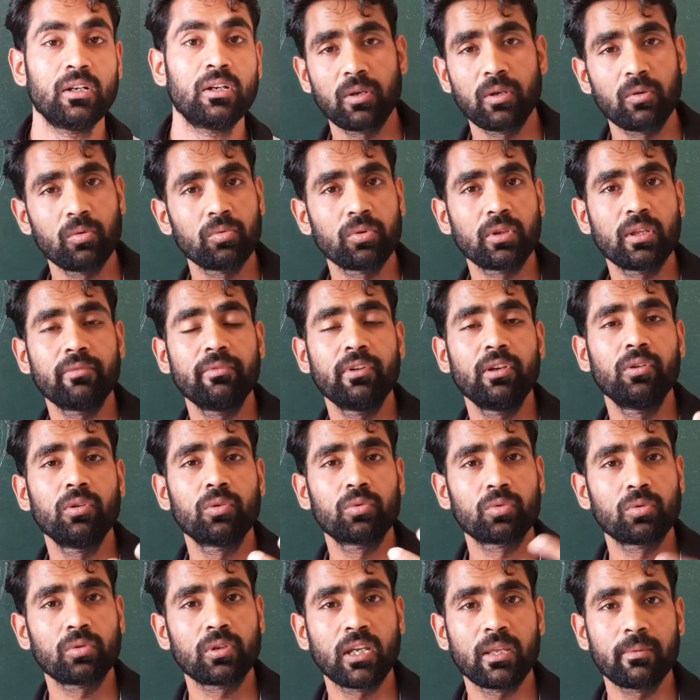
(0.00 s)
मैंने उनकी
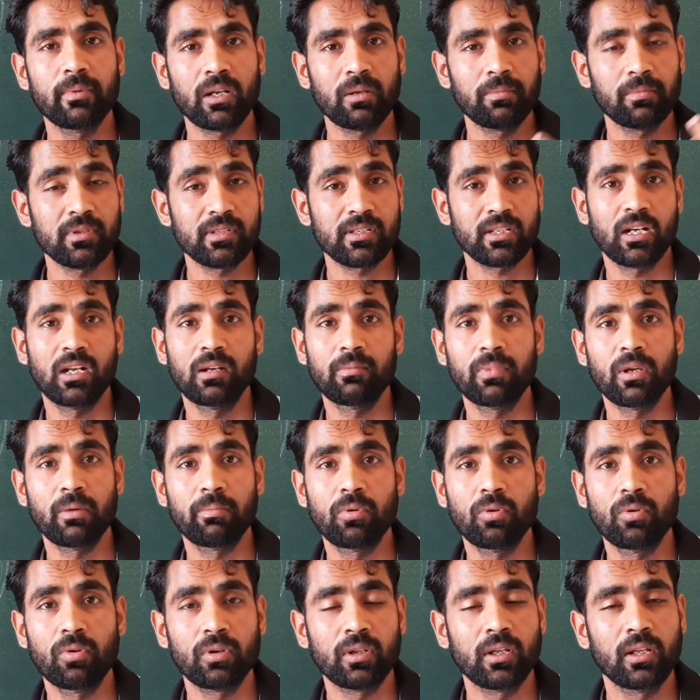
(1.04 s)
वीडियोस को कई बार अपने चैनल पर
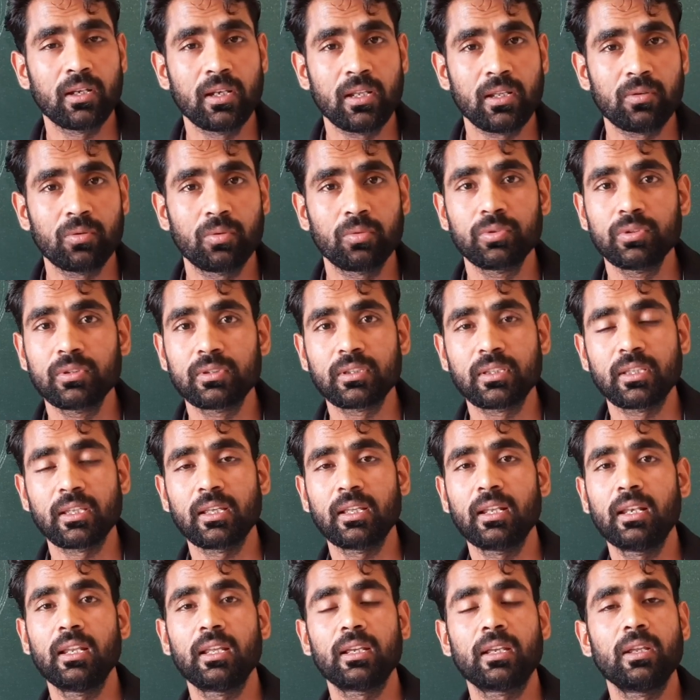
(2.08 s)
अपलोड करने की कोशिश की
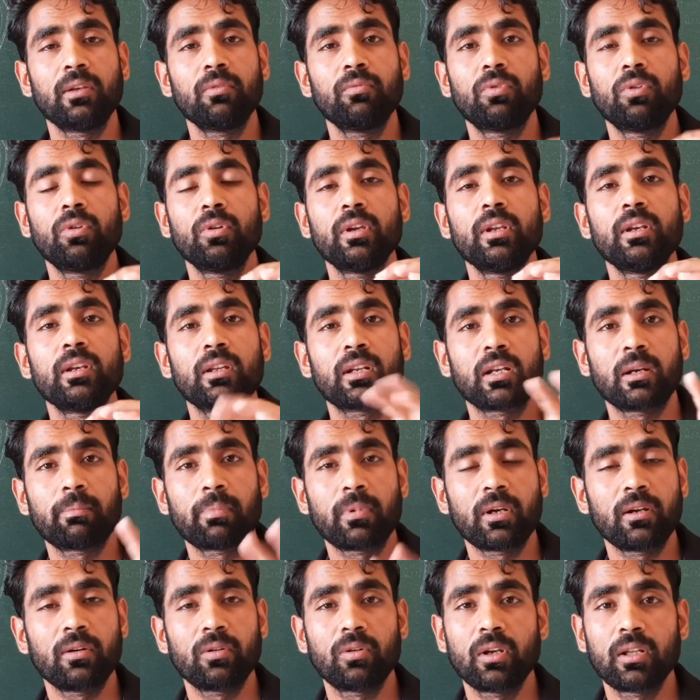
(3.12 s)
है लेकिन वो
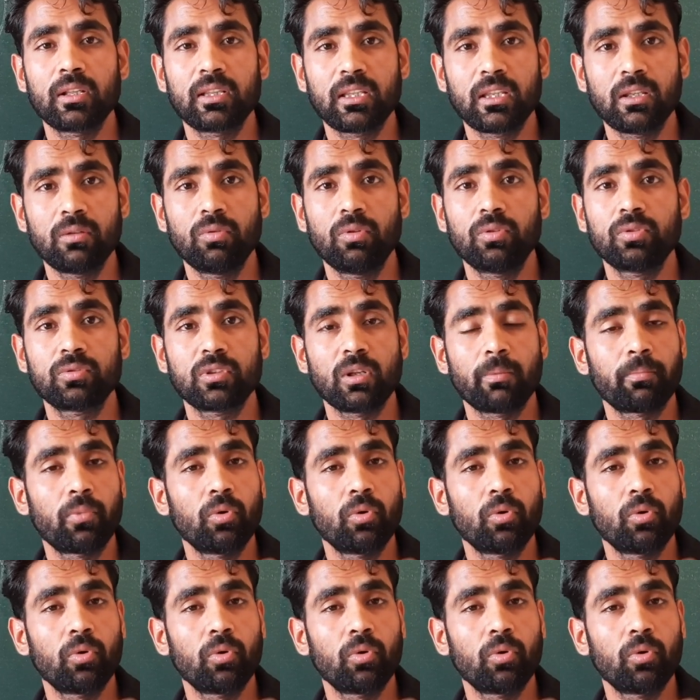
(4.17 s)
इनक्रप्टेड हो जाती है वो